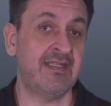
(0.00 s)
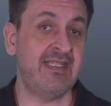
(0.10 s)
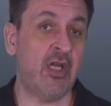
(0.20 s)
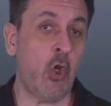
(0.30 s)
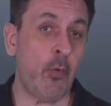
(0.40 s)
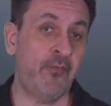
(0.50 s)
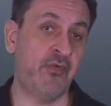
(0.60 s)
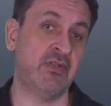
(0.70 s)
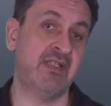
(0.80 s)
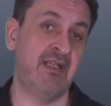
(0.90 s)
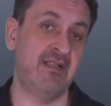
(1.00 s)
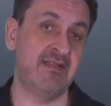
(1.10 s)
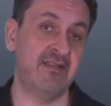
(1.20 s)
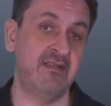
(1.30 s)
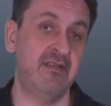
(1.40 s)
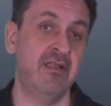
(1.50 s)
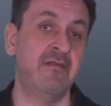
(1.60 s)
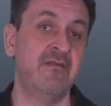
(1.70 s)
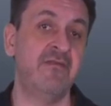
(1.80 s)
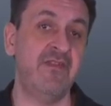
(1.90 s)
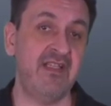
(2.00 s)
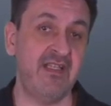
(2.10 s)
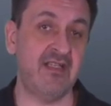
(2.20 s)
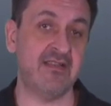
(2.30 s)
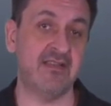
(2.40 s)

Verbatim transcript: Die Hauptvorteile sind weniger